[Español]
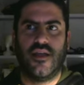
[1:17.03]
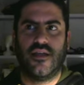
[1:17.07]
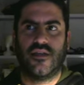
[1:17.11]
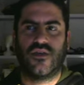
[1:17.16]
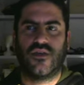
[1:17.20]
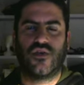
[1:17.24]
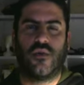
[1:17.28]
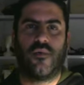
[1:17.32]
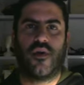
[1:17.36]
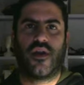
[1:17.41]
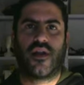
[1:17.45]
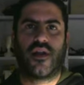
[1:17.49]

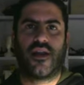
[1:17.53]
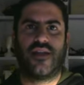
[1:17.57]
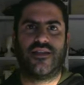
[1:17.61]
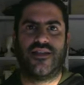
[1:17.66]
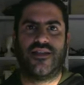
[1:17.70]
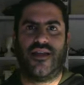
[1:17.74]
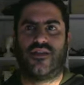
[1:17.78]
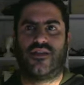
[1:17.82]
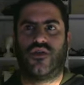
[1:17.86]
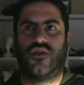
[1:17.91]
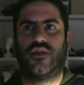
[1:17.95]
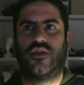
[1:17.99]
Se supone que
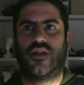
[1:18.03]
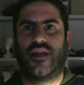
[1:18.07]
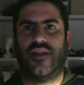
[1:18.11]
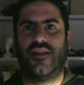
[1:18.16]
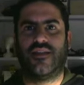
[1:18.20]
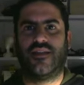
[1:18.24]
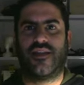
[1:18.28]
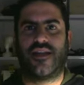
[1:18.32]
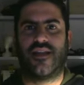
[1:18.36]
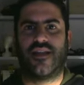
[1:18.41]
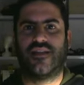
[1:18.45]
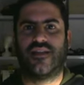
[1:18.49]
ya sois
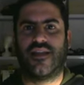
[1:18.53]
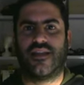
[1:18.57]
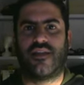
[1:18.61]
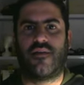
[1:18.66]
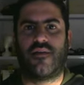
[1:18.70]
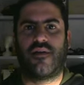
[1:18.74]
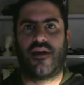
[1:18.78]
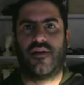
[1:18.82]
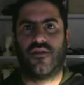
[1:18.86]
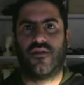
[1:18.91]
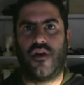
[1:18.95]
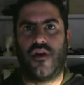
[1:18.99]
gente que esté
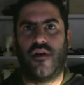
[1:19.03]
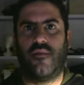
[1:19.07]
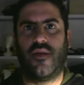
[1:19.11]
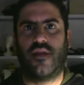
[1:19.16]
trabajando en,